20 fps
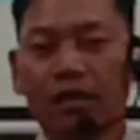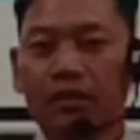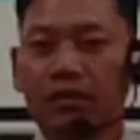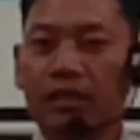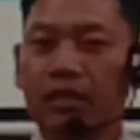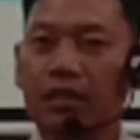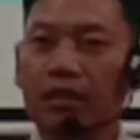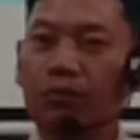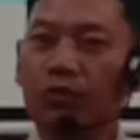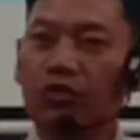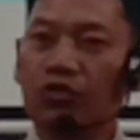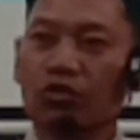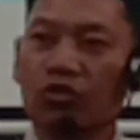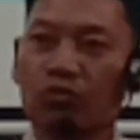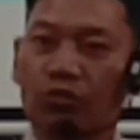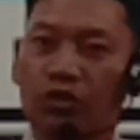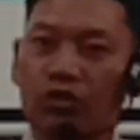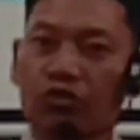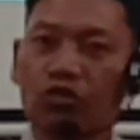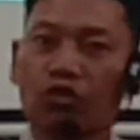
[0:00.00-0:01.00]
Jadi
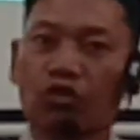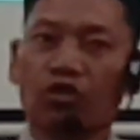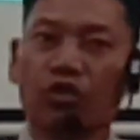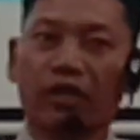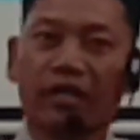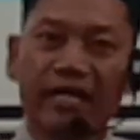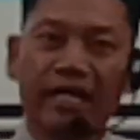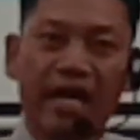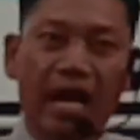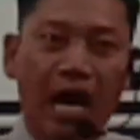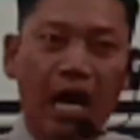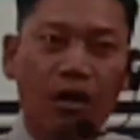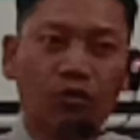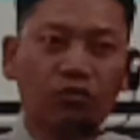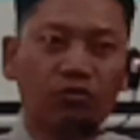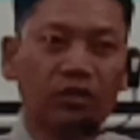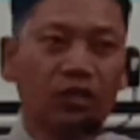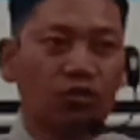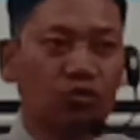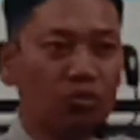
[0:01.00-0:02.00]
betul-betul
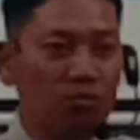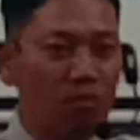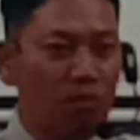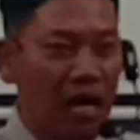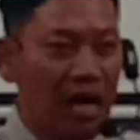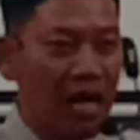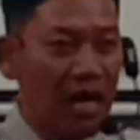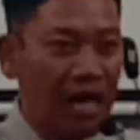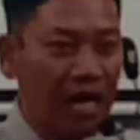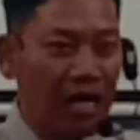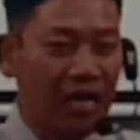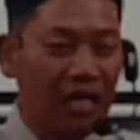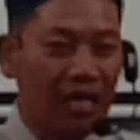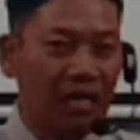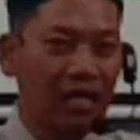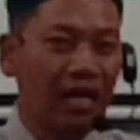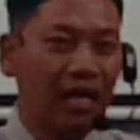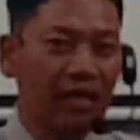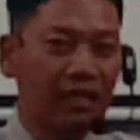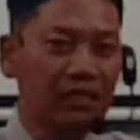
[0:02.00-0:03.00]
Daud itu
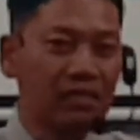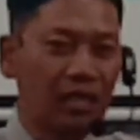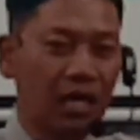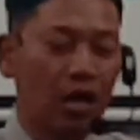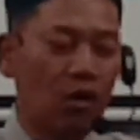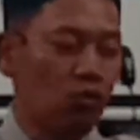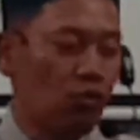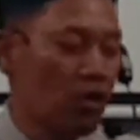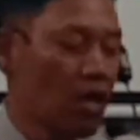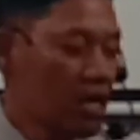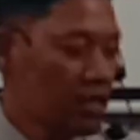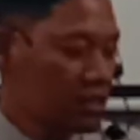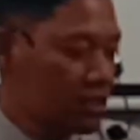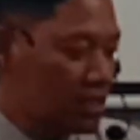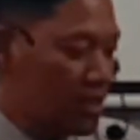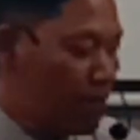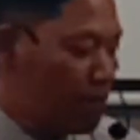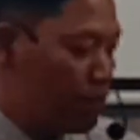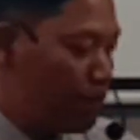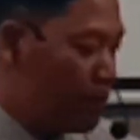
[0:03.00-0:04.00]
menghargai Saul
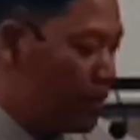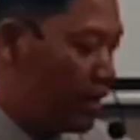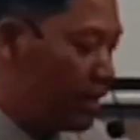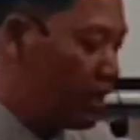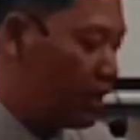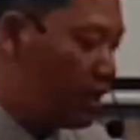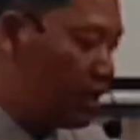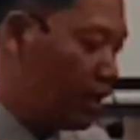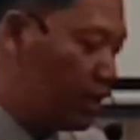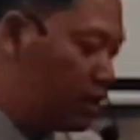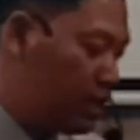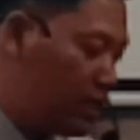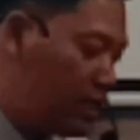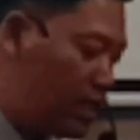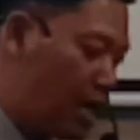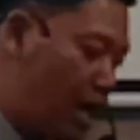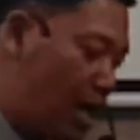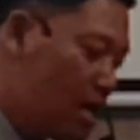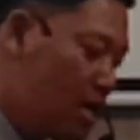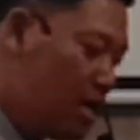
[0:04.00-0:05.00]
sampai
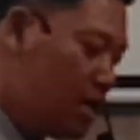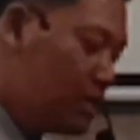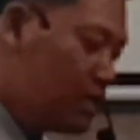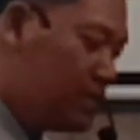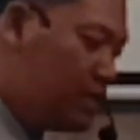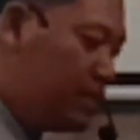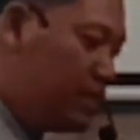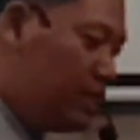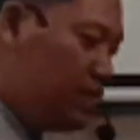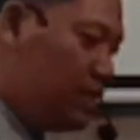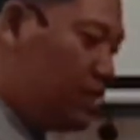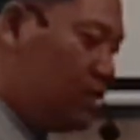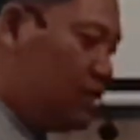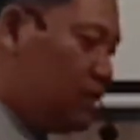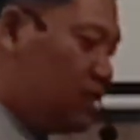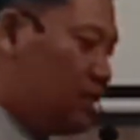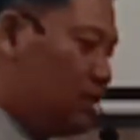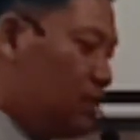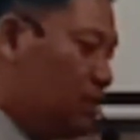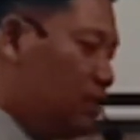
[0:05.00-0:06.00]
ketika
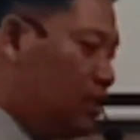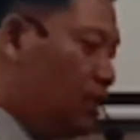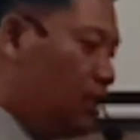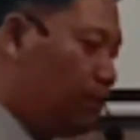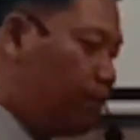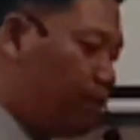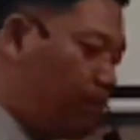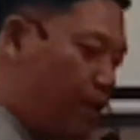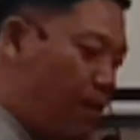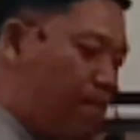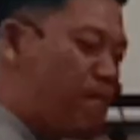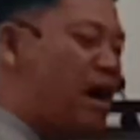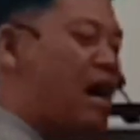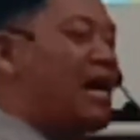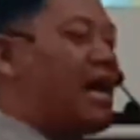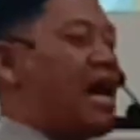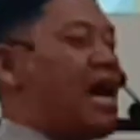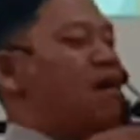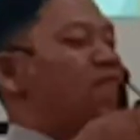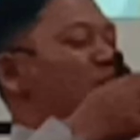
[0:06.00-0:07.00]
di di
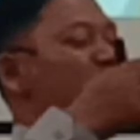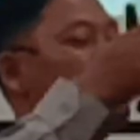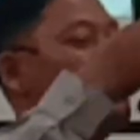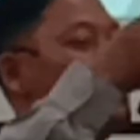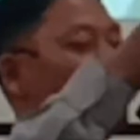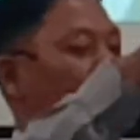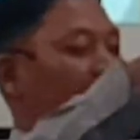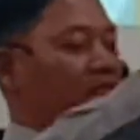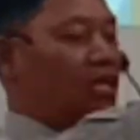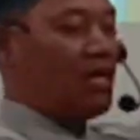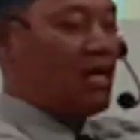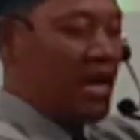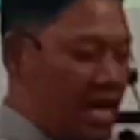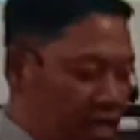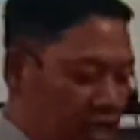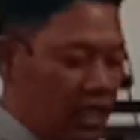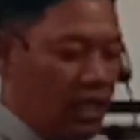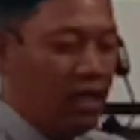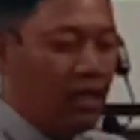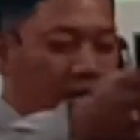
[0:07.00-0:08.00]
pemakaman yang
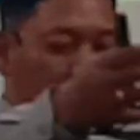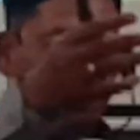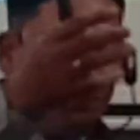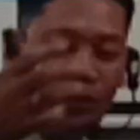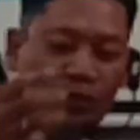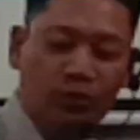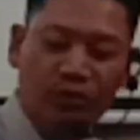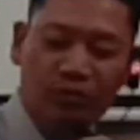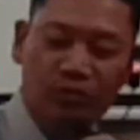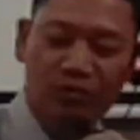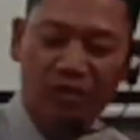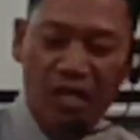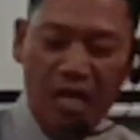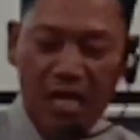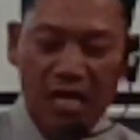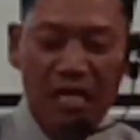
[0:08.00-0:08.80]
terakhir pun